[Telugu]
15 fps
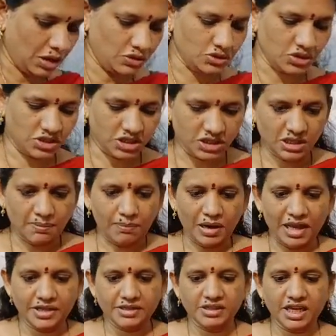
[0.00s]
బ్లౌజ్ వచ్చేసి
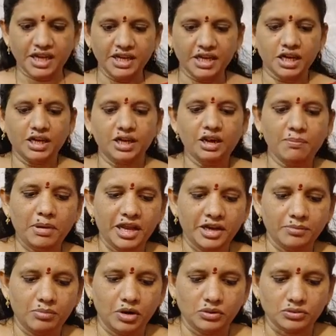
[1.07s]
ప్లెయిన్ శారీ కలరే
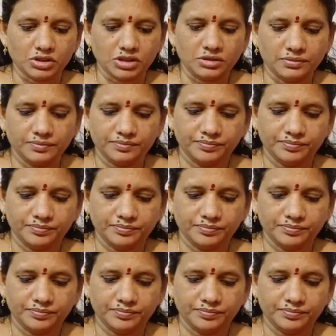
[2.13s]
ప్లెయిన్ బ్లౌజ్